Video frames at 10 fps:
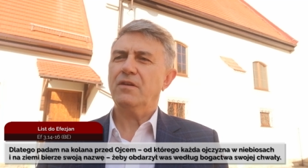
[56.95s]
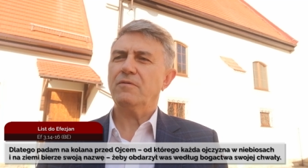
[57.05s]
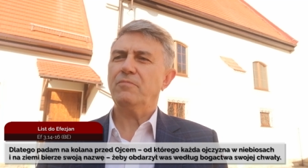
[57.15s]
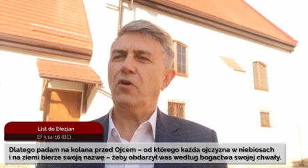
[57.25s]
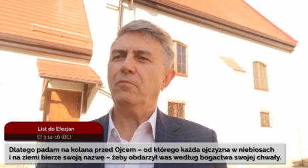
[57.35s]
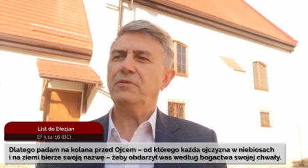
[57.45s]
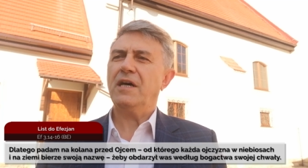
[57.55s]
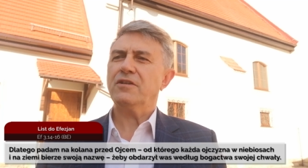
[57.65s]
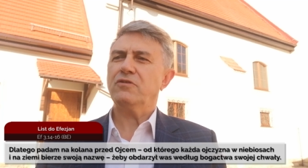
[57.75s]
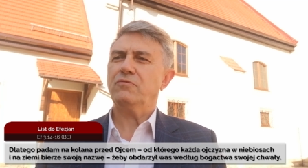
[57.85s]
żeby
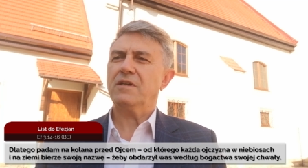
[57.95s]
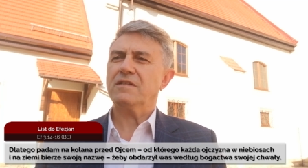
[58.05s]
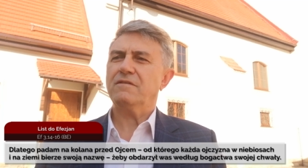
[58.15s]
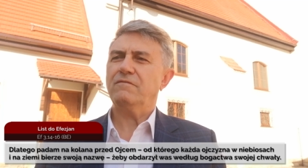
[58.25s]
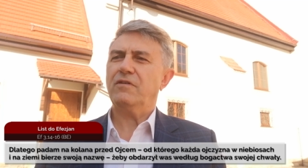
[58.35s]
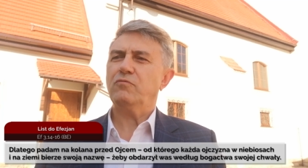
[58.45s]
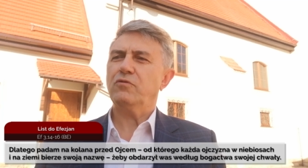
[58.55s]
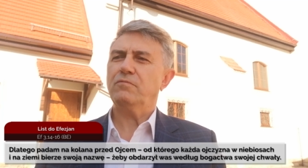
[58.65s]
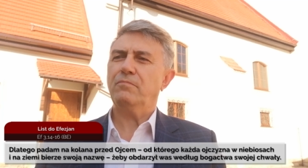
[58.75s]
obdarzył nas według